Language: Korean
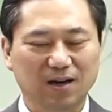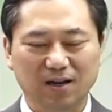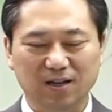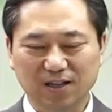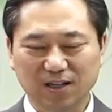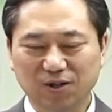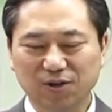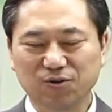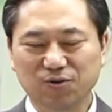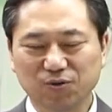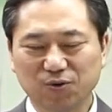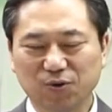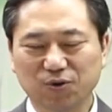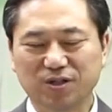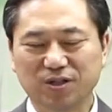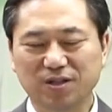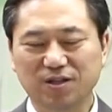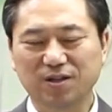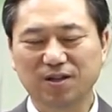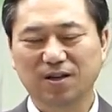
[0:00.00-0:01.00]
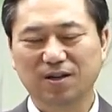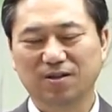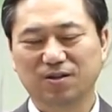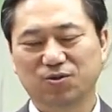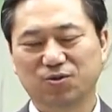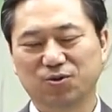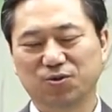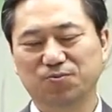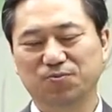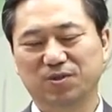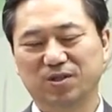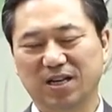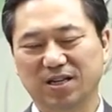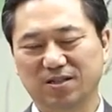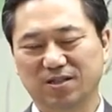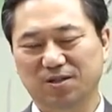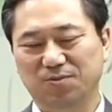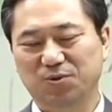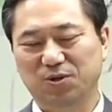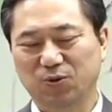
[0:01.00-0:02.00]
이런 곳을 좀
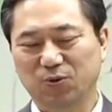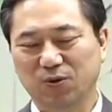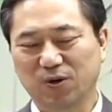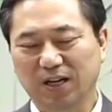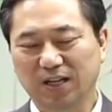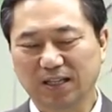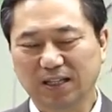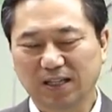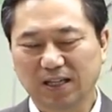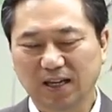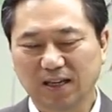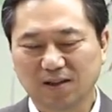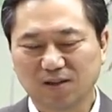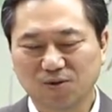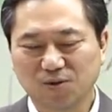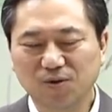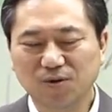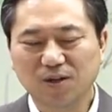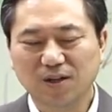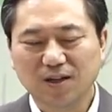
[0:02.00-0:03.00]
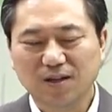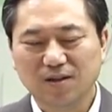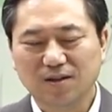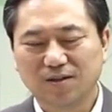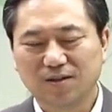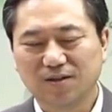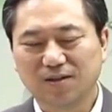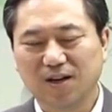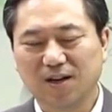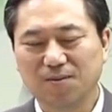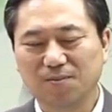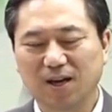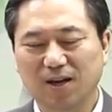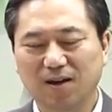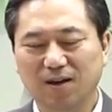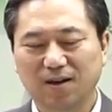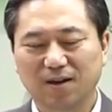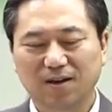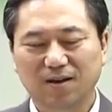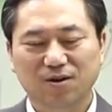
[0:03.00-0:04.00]
찾을 필요가 있겠고 그 다음에